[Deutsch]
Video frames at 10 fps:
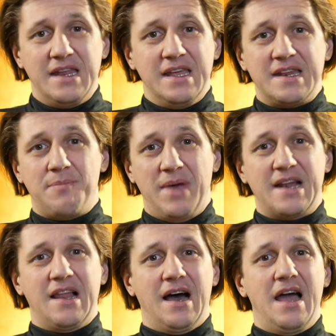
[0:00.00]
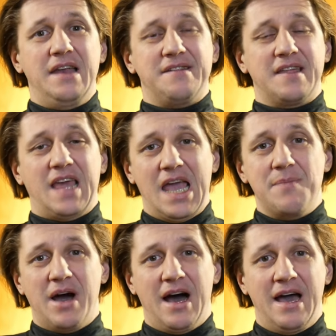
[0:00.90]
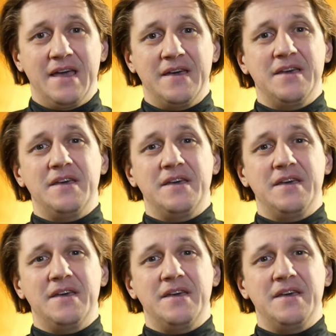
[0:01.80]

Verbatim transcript: Hinterbänklerei, diese Krämerei,